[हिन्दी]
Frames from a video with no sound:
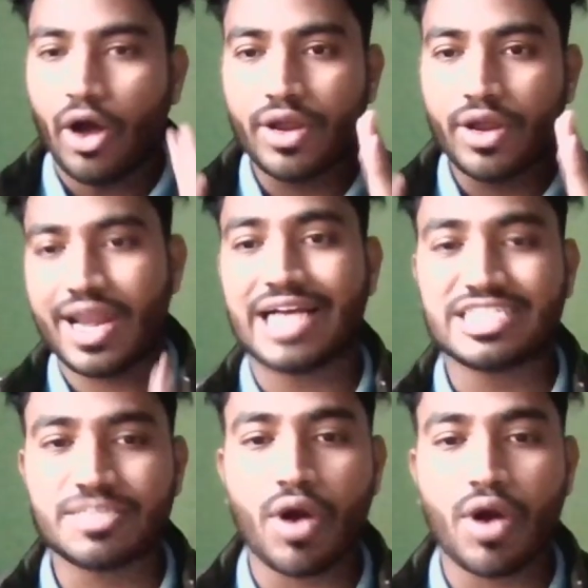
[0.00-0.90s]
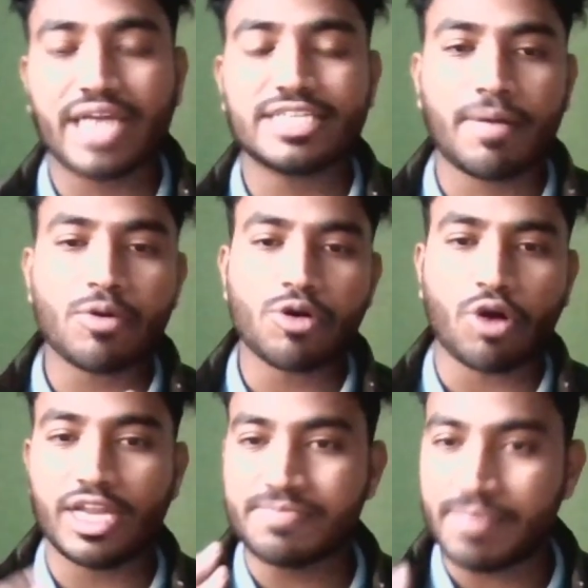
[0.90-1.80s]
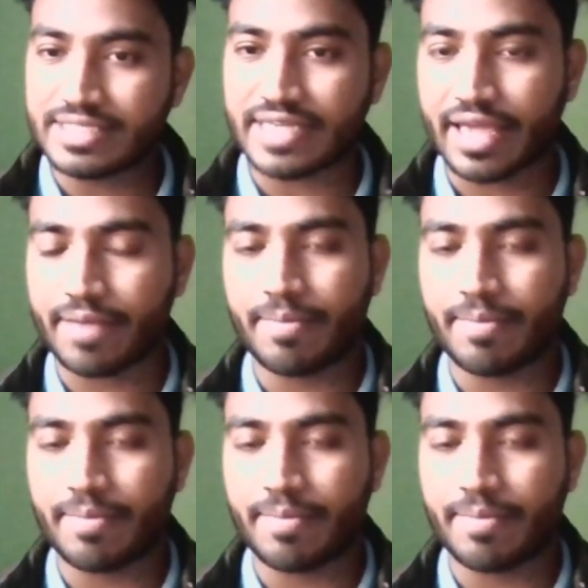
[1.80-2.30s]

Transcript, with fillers: और ये लास्ट मौका है जब आपको कॉलेज मिल सके